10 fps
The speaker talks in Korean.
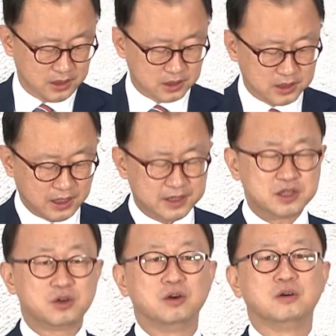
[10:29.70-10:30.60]
그
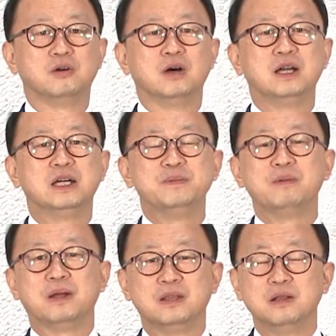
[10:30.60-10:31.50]
안에서 하나님을
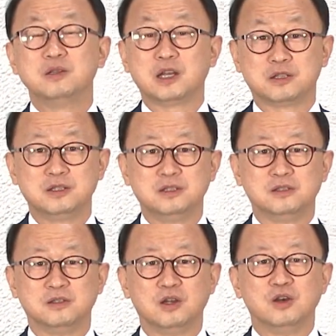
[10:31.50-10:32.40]
만난 자들은